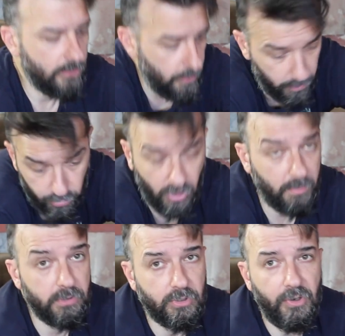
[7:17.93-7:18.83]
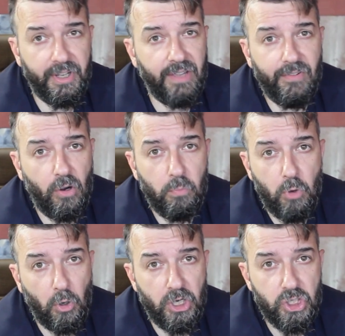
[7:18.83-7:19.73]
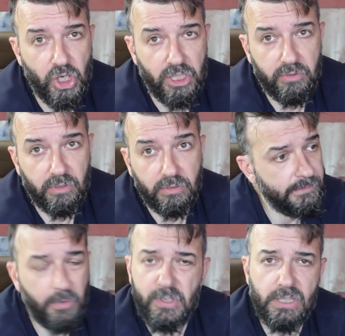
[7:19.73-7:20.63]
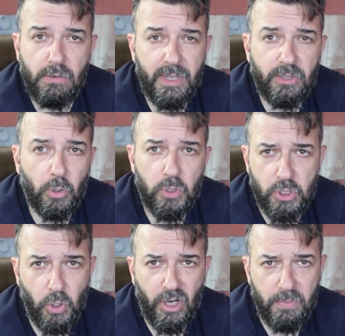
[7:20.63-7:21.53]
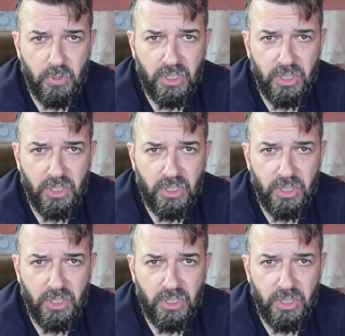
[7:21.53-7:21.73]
soprattutto la poltrona che avrà un buco nel centro. Da questo momento non si torna più